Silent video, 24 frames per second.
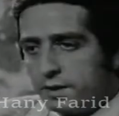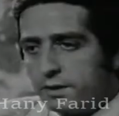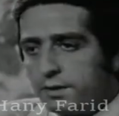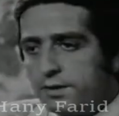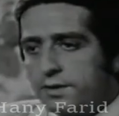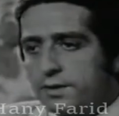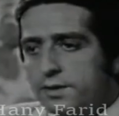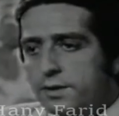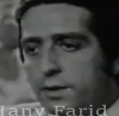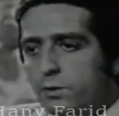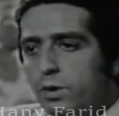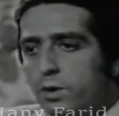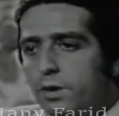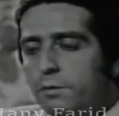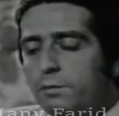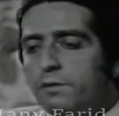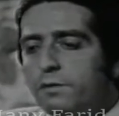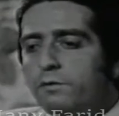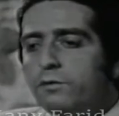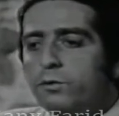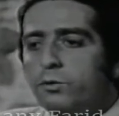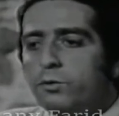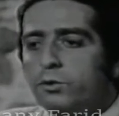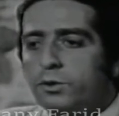القصة وين
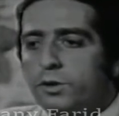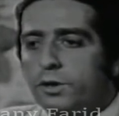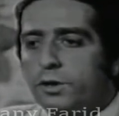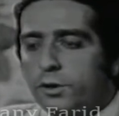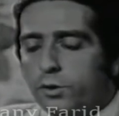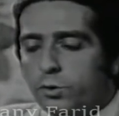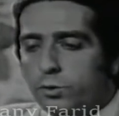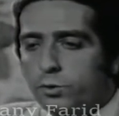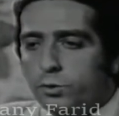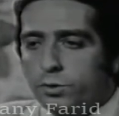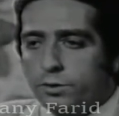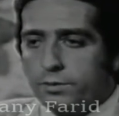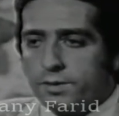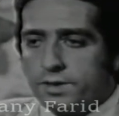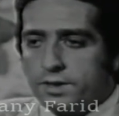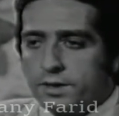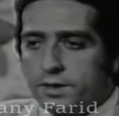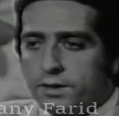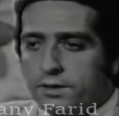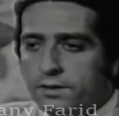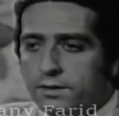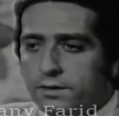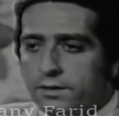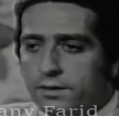المفروض انها تدور مثلا؟